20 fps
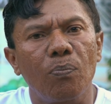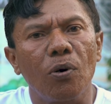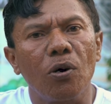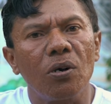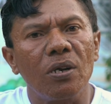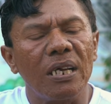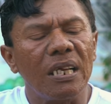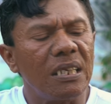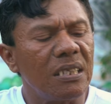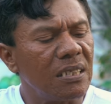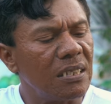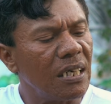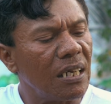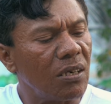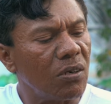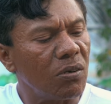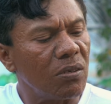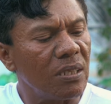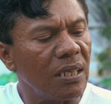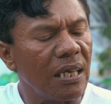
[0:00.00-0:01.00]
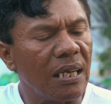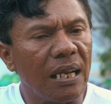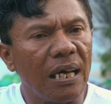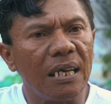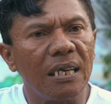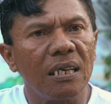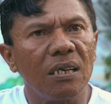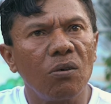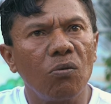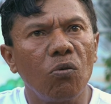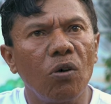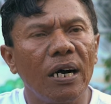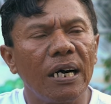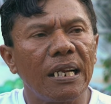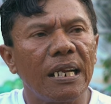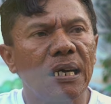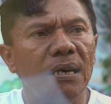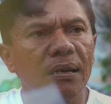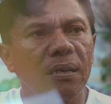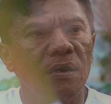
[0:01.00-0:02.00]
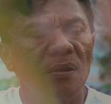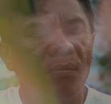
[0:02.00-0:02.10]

por el cerro de la iguana,